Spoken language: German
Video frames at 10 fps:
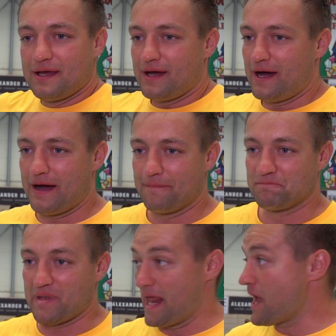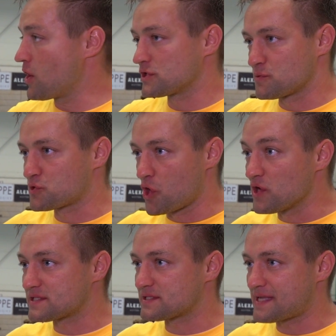Ähm, Leon zum
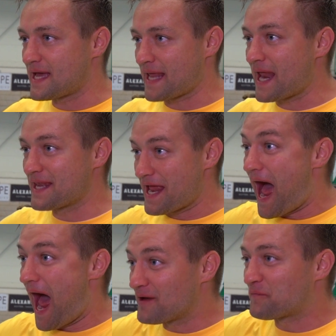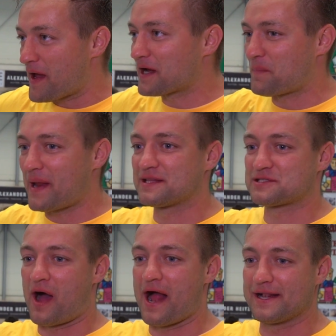Schluss, der dann anfängt, Bälle
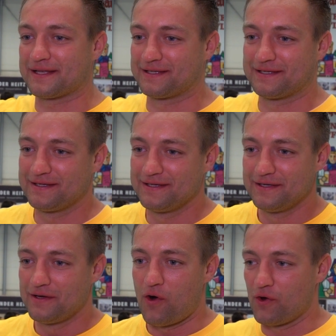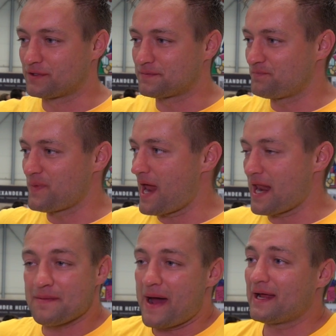zu halten und an
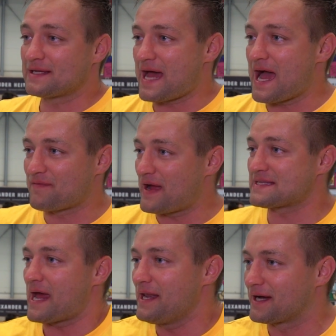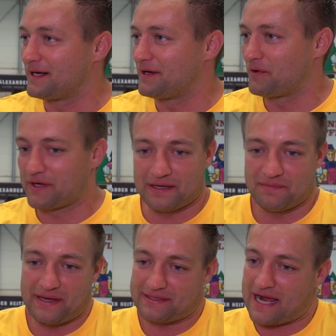einem anderen Tag waren es andere und
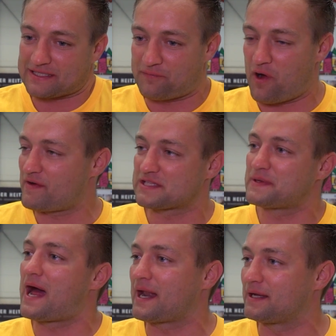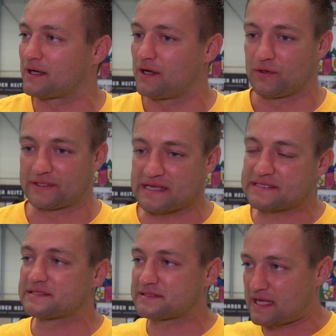am Tag davor waren es wieder andere. Und das
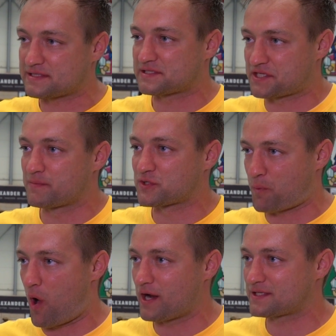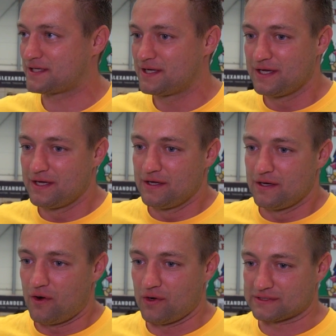ist, das ist Teamsport.
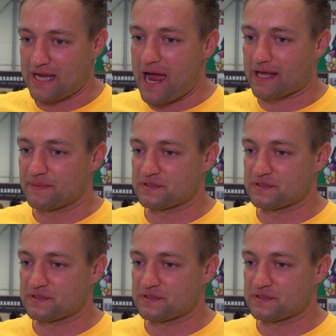Und da gibt